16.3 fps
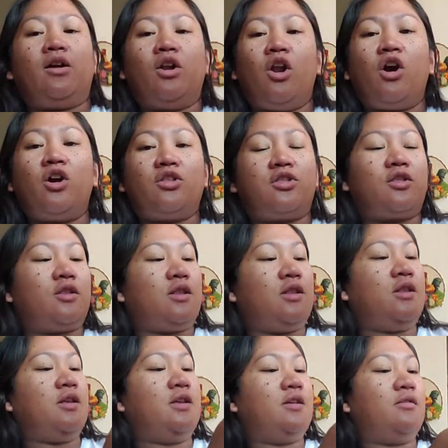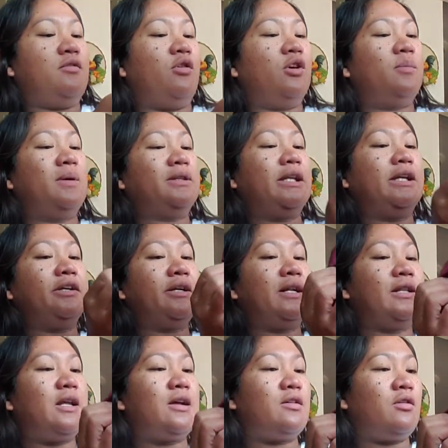cloth or
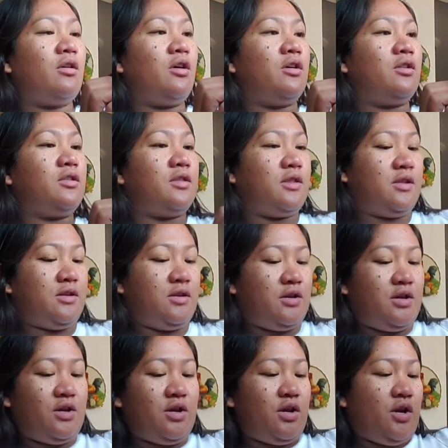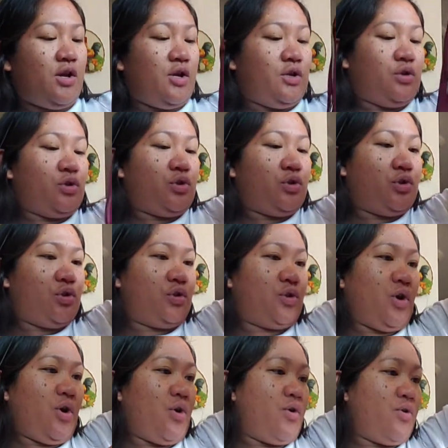material ng cloth.
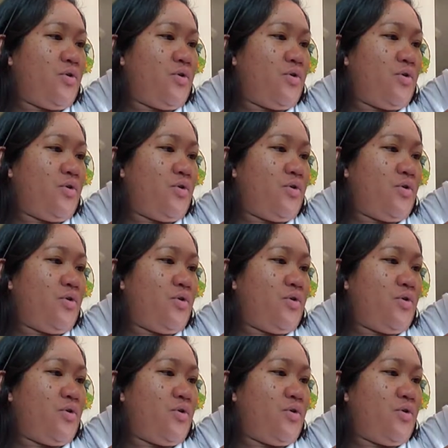So,